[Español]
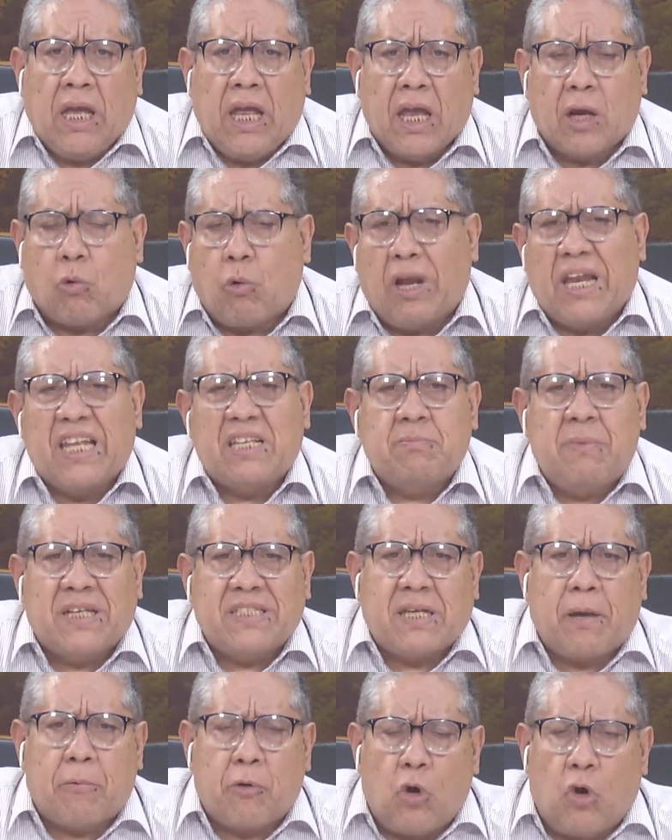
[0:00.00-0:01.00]
Eh, ¿Cuál es
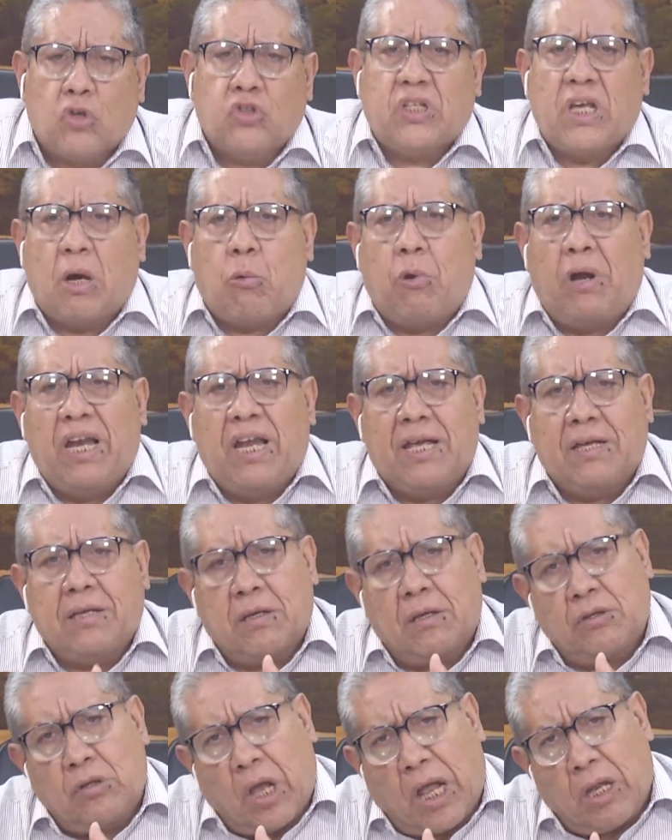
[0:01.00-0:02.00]
más sabrosa? ¿Cuál,
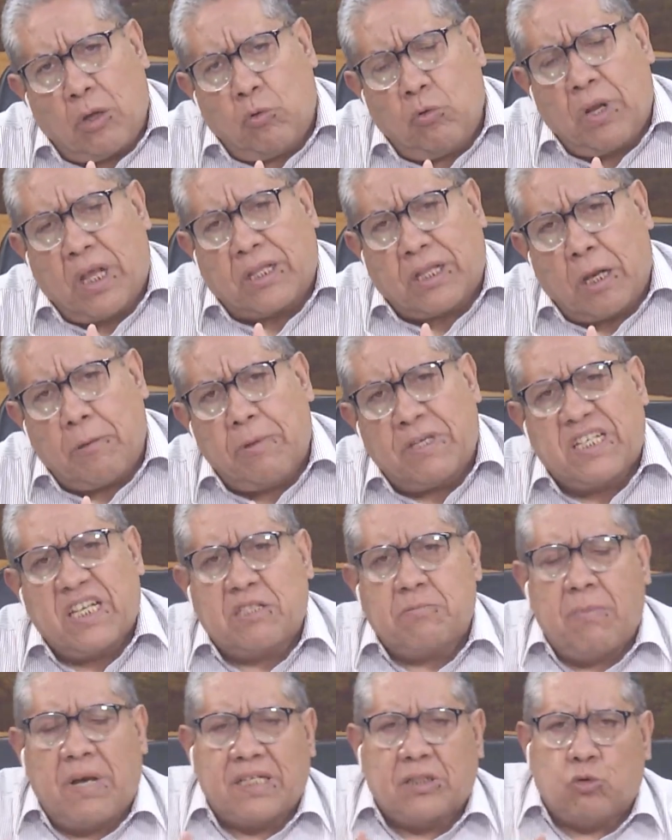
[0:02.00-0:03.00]
eh, alguna tal vez
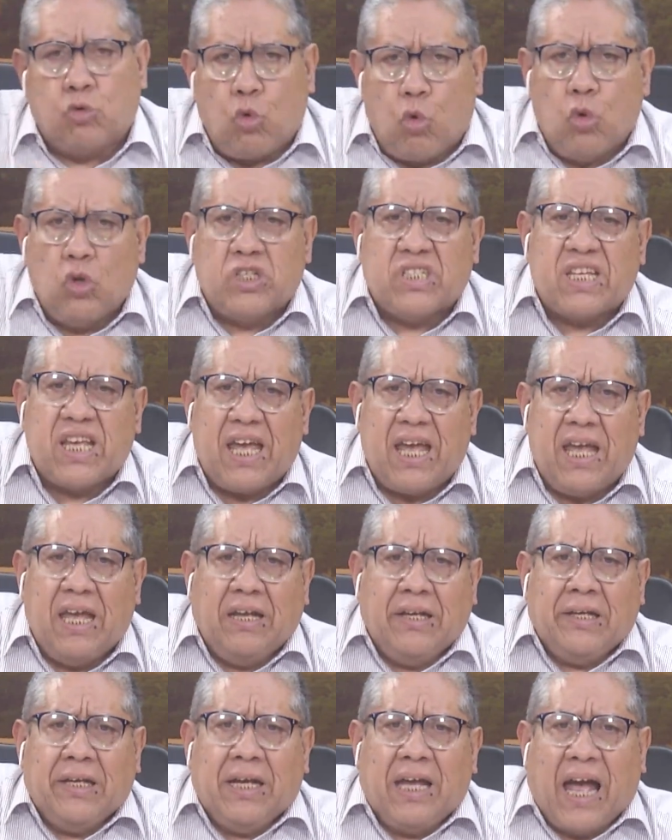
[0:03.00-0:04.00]
es más
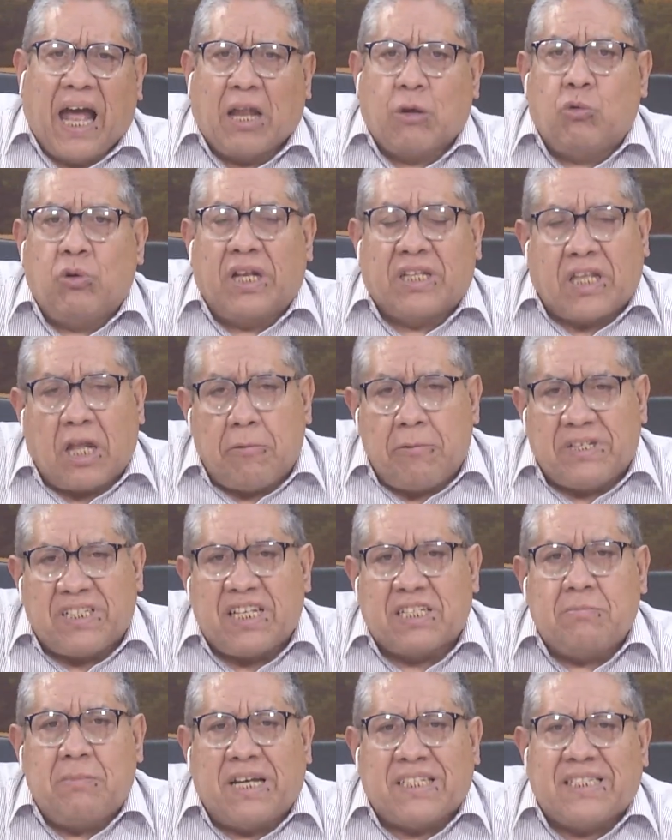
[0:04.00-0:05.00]
dulce, alguna tal
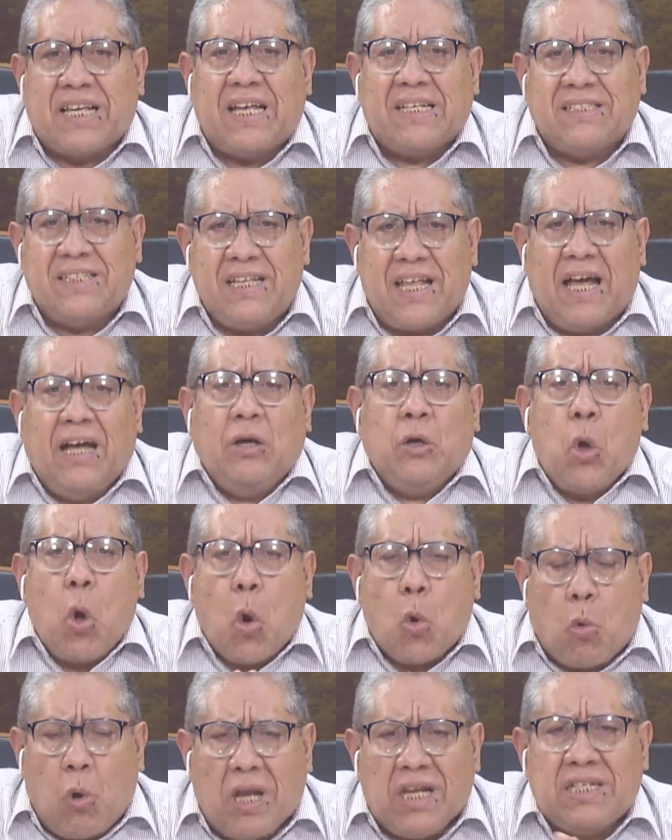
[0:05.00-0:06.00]
vez es más ácida.
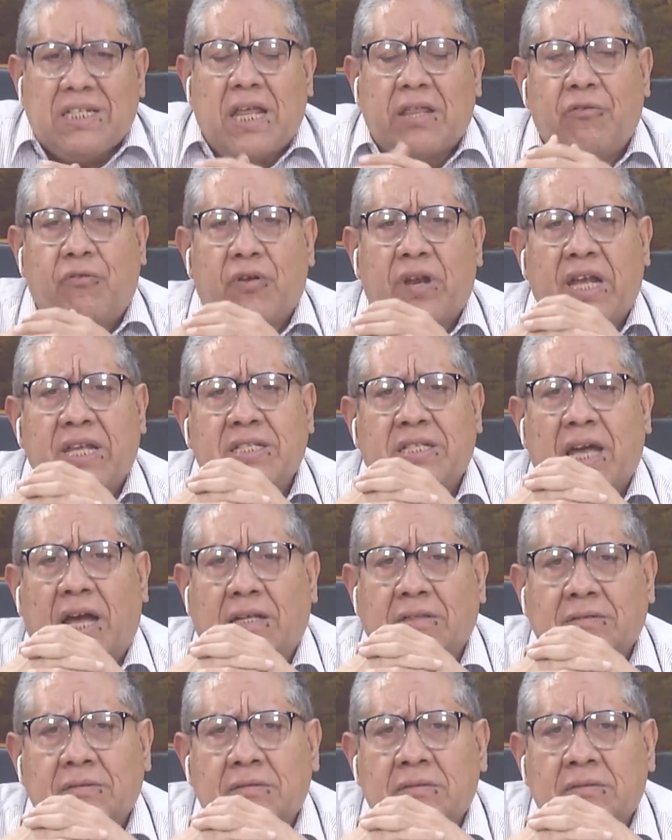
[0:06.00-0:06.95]
¿Cuál es la diferencia?